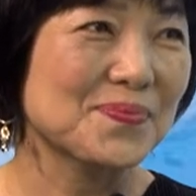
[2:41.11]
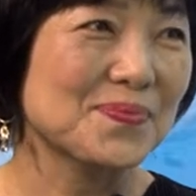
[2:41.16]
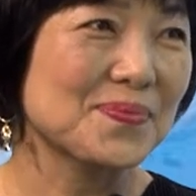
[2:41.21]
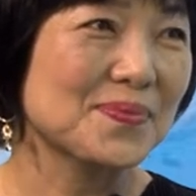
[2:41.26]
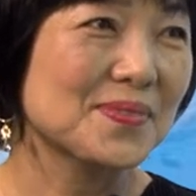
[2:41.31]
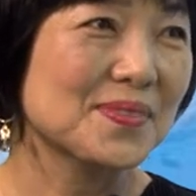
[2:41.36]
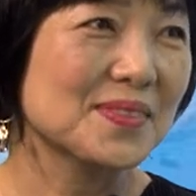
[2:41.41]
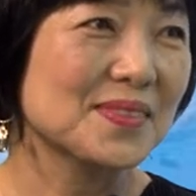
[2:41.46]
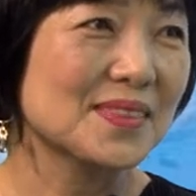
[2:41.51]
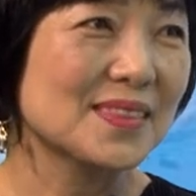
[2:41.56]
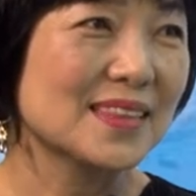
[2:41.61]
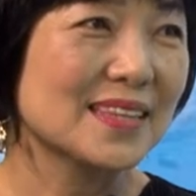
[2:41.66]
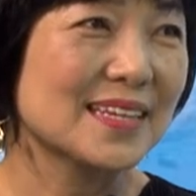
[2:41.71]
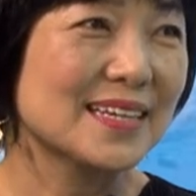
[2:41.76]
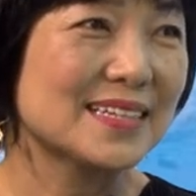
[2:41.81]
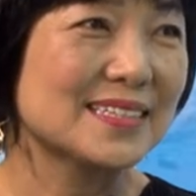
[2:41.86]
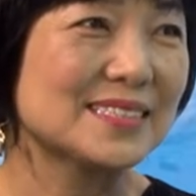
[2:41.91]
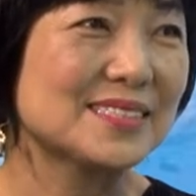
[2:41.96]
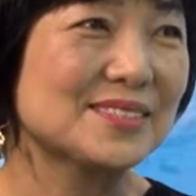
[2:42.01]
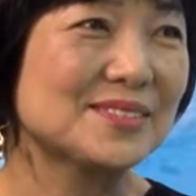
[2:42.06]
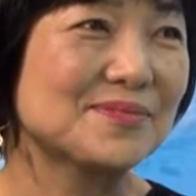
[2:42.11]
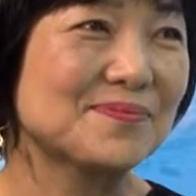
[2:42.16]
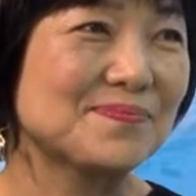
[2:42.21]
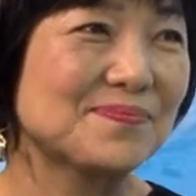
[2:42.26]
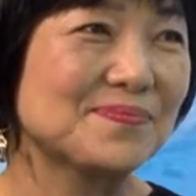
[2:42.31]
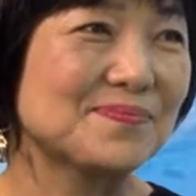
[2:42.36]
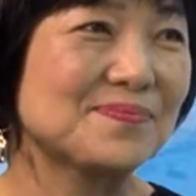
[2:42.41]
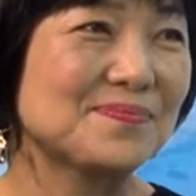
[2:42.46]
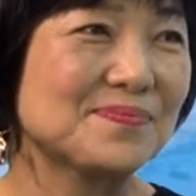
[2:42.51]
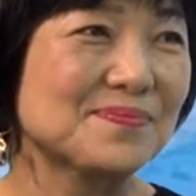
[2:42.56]
えっと、教える
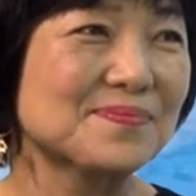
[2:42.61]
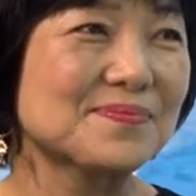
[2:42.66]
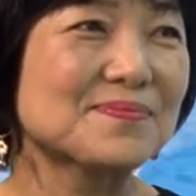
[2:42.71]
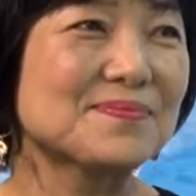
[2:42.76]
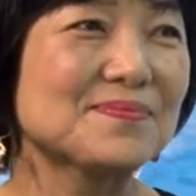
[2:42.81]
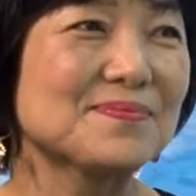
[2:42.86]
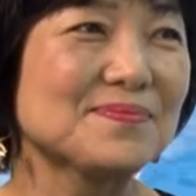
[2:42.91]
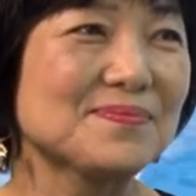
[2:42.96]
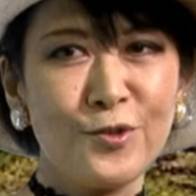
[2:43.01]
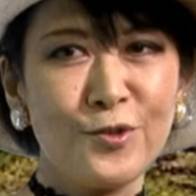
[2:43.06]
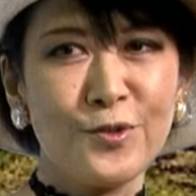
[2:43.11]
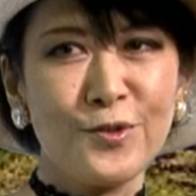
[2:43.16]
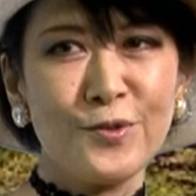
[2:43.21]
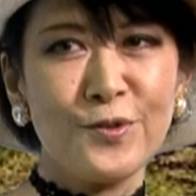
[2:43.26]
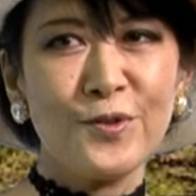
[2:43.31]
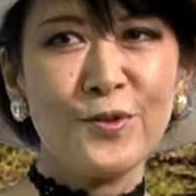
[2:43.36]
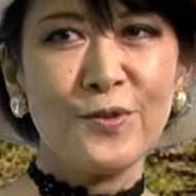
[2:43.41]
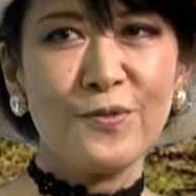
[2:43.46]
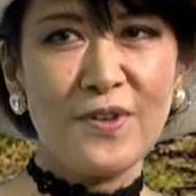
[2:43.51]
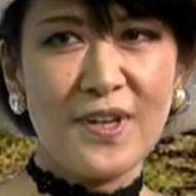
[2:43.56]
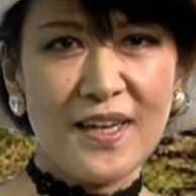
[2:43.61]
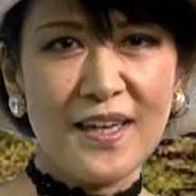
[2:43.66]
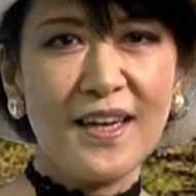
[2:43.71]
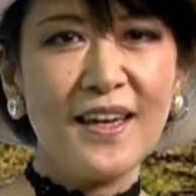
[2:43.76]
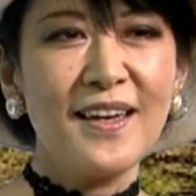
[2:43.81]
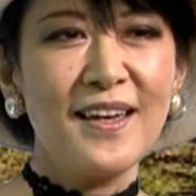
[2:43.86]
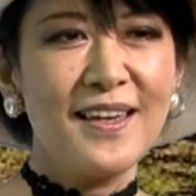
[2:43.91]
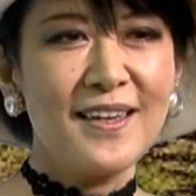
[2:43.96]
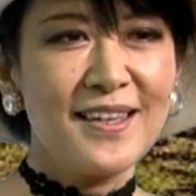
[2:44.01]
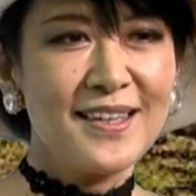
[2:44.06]
やりがいいうの
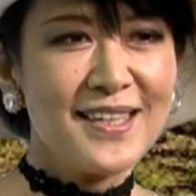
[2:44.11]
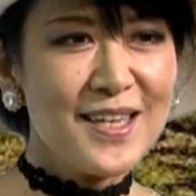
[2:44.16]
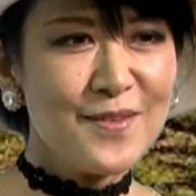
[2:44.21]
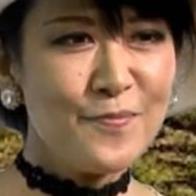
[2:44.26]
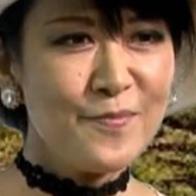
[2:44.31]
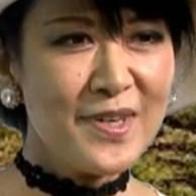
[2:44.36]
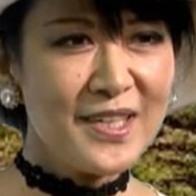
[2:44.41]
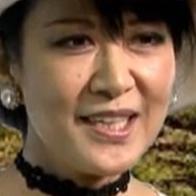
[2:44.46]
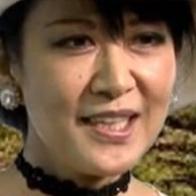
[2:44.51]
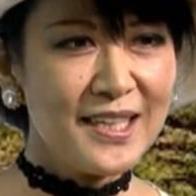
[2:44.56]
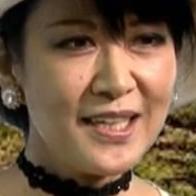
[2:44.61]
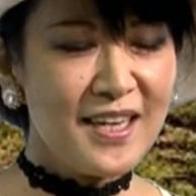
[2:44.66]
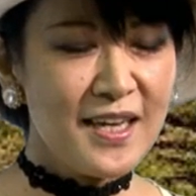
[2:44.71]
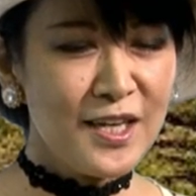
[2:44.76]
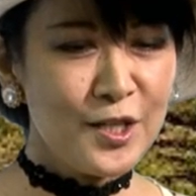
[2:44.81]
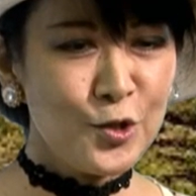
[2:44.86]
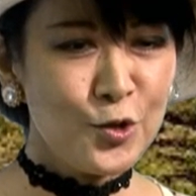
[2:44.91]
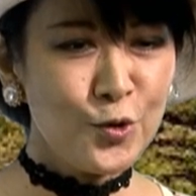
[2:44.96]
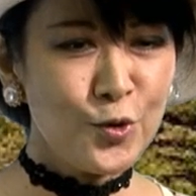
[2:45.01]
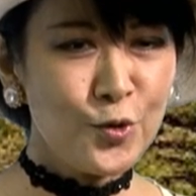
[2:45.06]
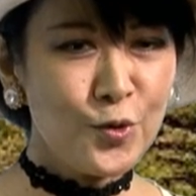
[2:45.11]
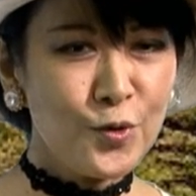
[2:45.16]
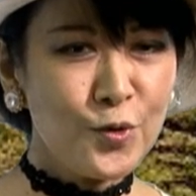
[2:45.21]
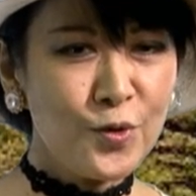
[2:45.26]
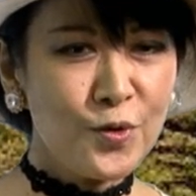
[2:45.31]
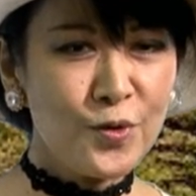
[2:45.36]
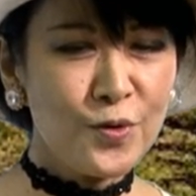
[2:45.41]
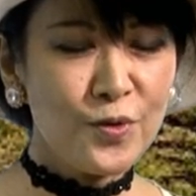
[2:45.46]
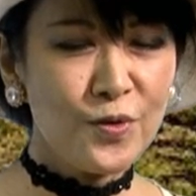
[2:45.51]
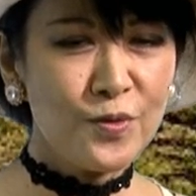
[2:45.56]
はやっぱりあ
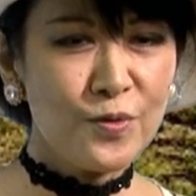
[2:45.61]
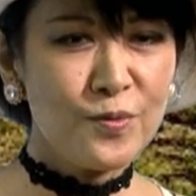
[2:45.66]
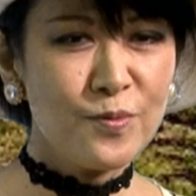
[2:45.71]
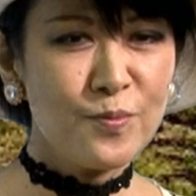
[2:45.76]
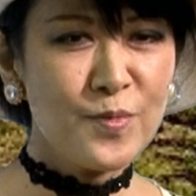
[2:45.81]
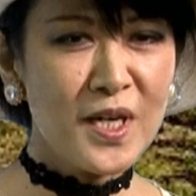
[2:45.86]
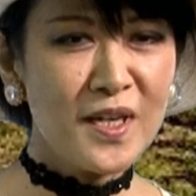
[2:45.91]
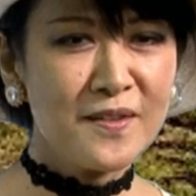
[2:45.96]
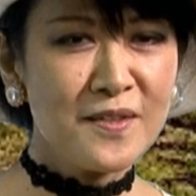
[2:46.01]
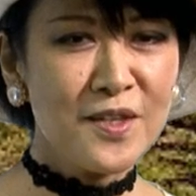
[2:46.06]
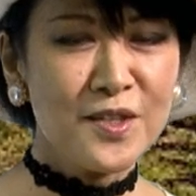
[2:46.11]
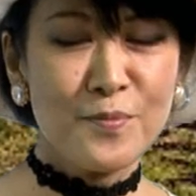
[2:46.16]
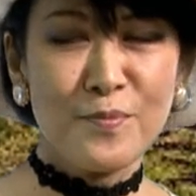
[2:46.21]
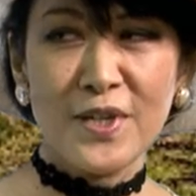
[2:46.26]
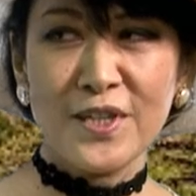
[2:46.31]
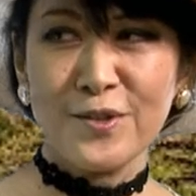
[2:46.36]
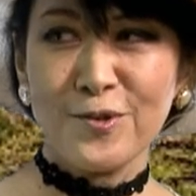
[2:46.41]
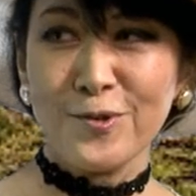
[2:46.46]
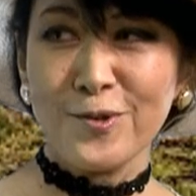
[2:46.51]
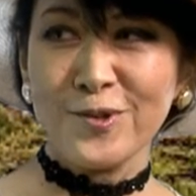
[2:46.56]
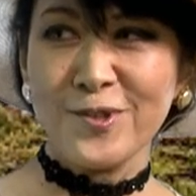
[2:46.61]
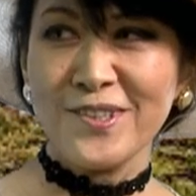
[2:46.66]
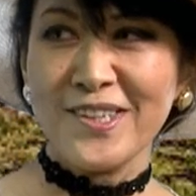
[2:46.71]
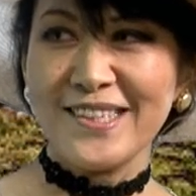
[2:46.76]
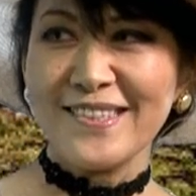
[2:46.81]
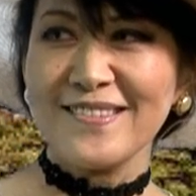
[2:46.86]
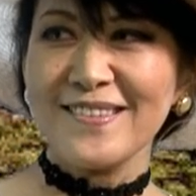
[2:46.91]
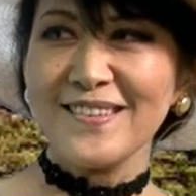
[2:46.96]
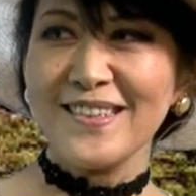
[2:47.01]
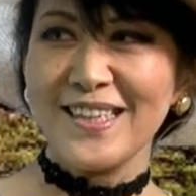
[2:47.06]
の、まあ、当たり前のこと
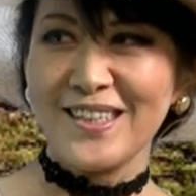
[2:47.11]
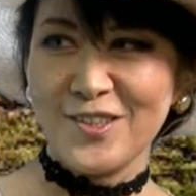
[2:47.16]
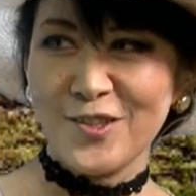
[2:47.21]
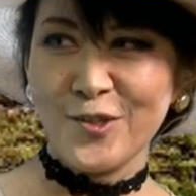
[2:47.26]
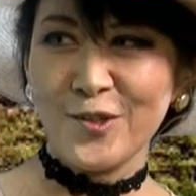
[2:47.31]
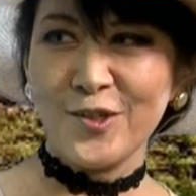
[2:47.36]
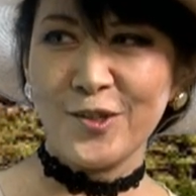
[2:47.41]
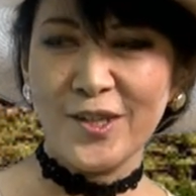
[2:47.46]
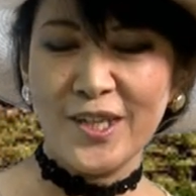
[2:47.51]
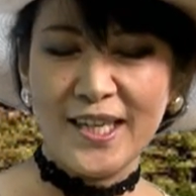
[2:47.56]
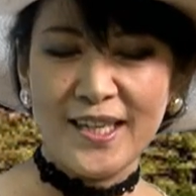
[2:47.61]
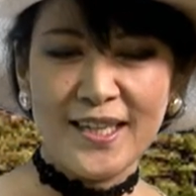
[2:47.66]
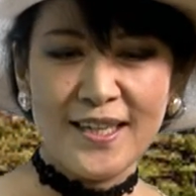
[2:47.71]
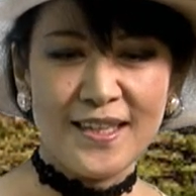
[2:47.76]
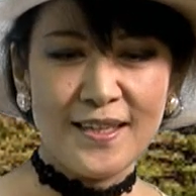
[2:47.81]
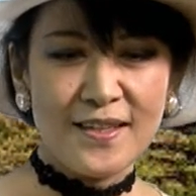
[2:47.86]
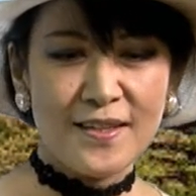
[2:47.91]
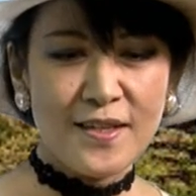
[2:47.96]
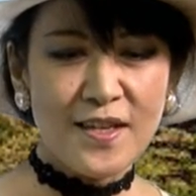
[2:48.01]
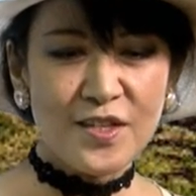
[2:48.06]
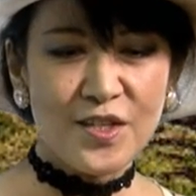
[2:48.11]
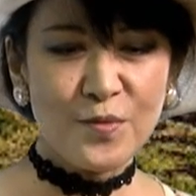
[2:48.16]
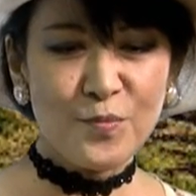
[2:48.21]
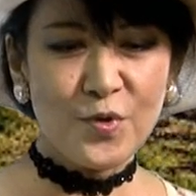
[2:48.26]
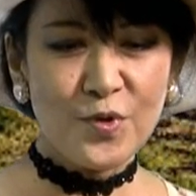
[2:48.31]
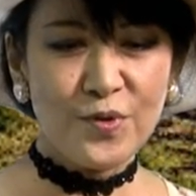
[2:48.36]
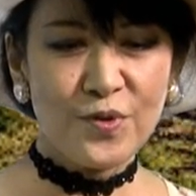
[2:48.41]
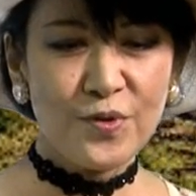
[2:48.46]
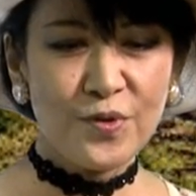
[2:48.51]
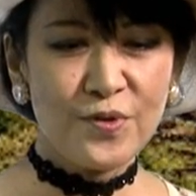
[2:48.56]
ですけど何
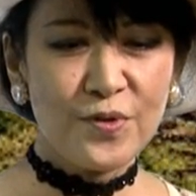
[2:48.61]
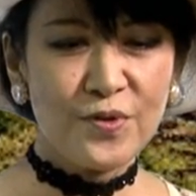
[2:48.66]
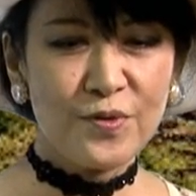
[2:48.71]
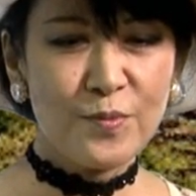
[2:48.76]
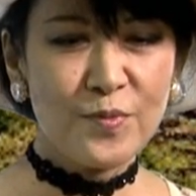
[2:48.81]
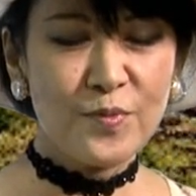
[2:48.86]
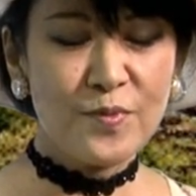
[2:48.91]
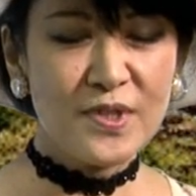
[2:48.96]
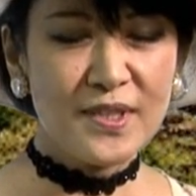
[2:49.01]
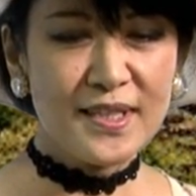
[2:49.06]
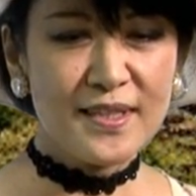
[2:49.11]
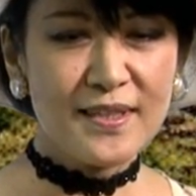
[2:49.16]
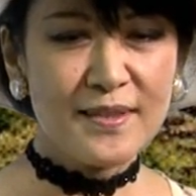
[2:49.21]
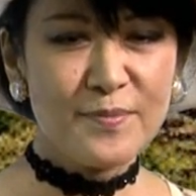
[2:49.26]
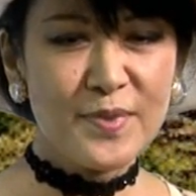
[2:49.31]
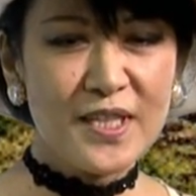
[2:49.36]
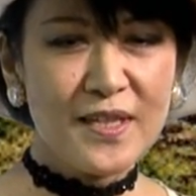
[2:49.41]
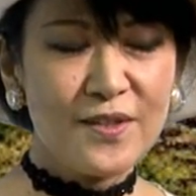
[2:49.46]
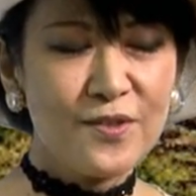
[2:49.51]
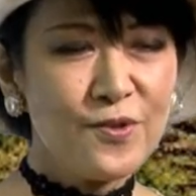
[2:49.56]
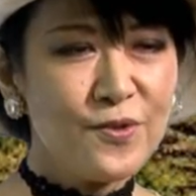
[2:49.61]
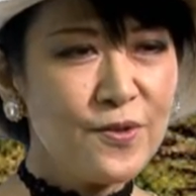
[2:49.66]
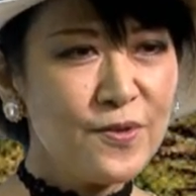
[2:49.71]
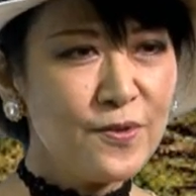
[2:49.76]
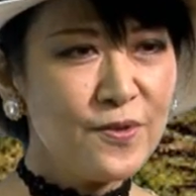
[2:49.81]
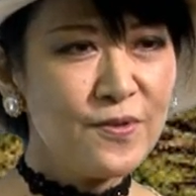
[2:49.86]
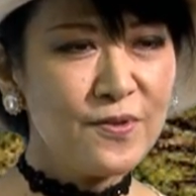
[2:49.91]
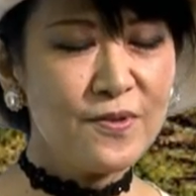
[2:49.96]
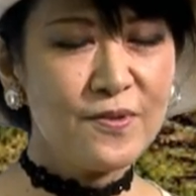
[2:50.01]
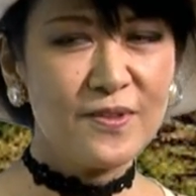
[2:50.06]
も
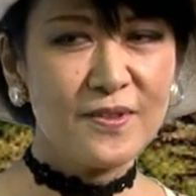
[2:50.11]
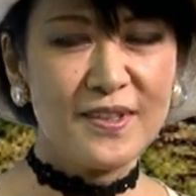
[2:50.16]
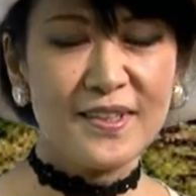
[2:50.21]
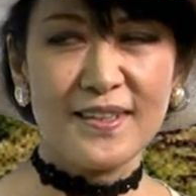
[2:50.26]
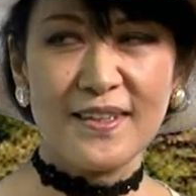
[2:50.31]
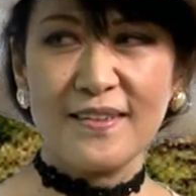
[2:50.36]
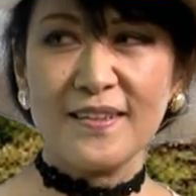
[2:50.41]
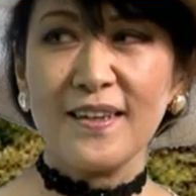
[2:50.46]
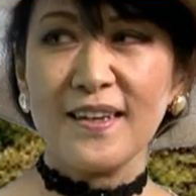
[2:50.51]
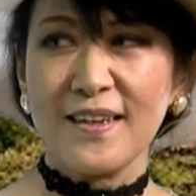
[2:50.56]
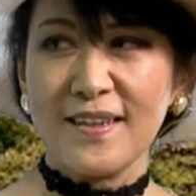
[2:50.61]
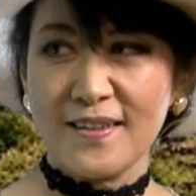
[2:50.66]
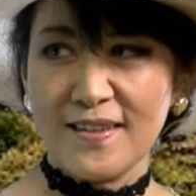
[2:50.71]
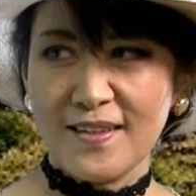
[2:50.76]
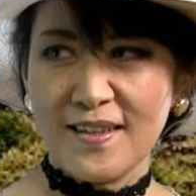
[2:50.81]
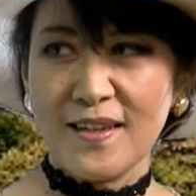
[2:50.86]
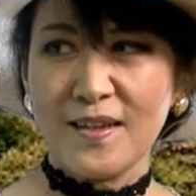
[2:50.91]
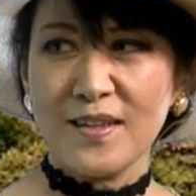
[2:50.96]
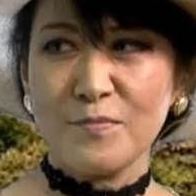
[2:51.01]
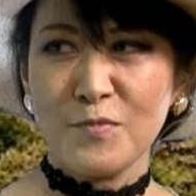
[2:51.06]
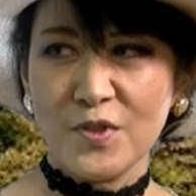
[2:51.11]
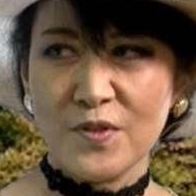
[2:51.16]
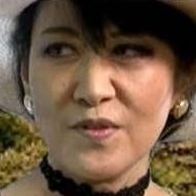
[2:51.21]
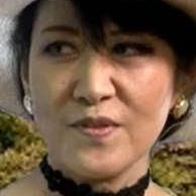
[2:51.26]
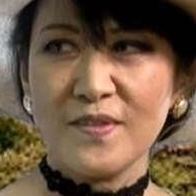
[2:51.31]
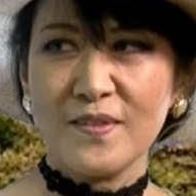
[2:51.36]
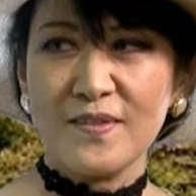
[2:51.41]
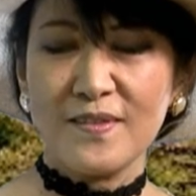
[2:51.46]
ピアノを弾けなかったもう